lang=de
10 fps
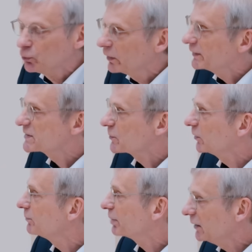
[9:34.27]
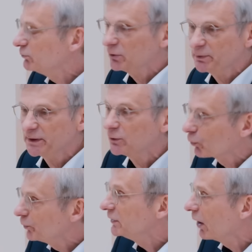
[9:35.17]
Koalition in Brandenburg mit den
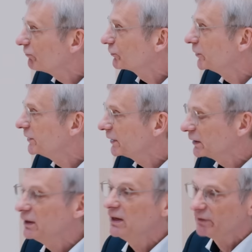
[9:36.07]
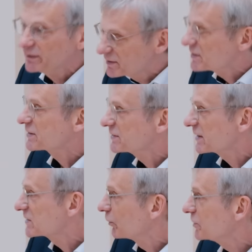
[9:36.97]
Grünen aufkündigen, wenn dieses
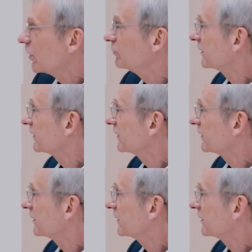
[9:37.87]
Gesetz durchkommt.